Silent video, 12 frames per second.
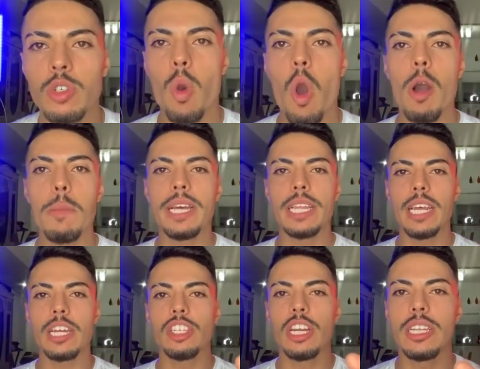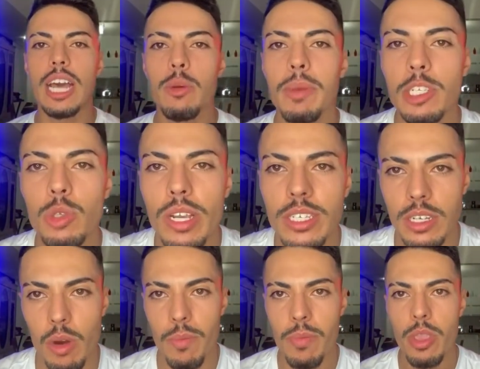qual a maneira de lidar numa
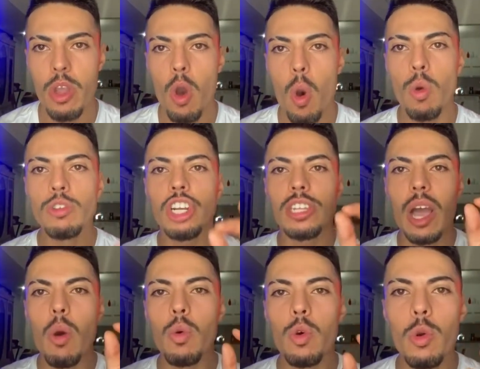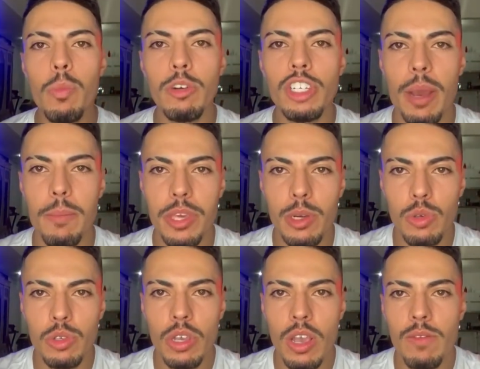situação onde tá um grupo de
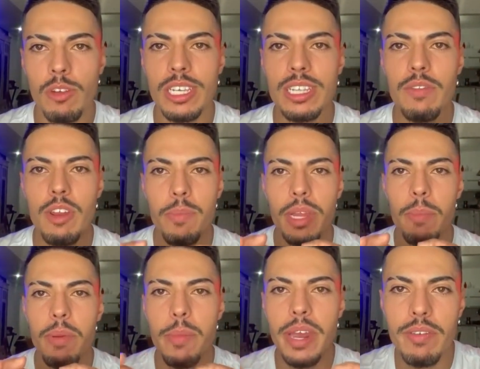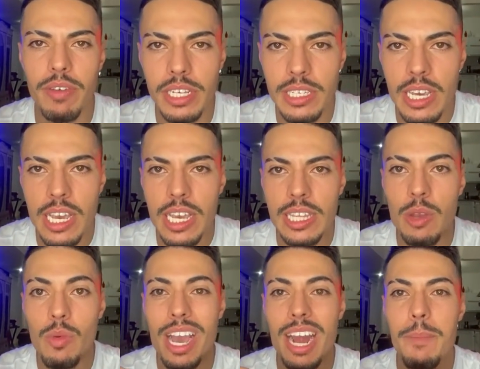amigos, você tá vendo pela primeira vez e tem
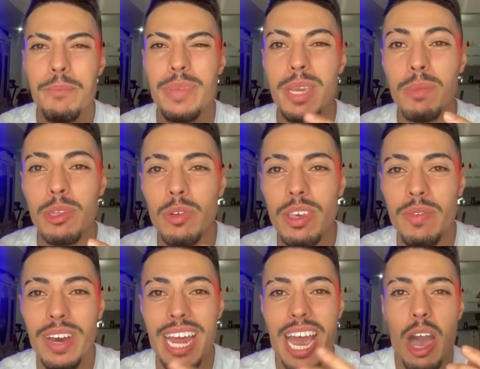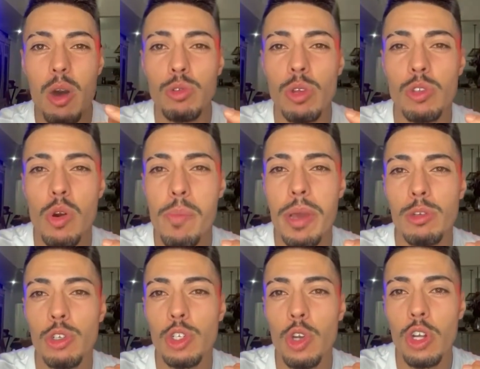um cara bêbado que fala alto, atropela
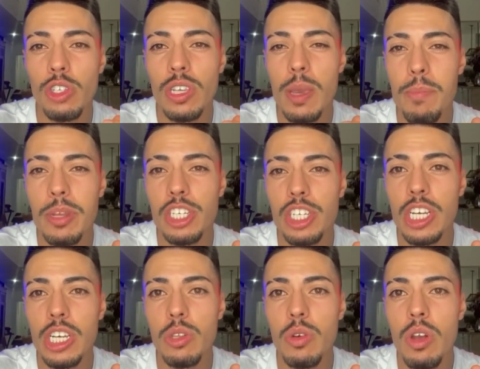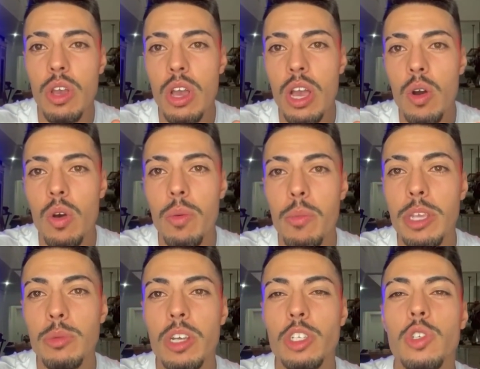os outros, repetindo o
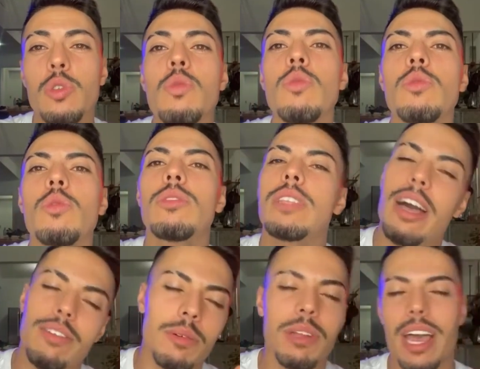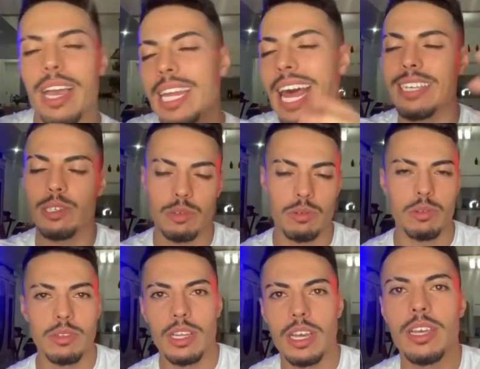mesmo assunto? Tá, vamos lá, clássico,
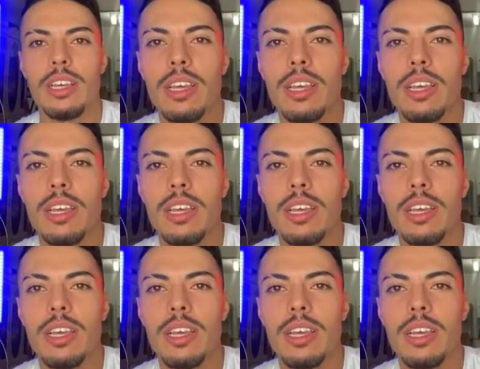né?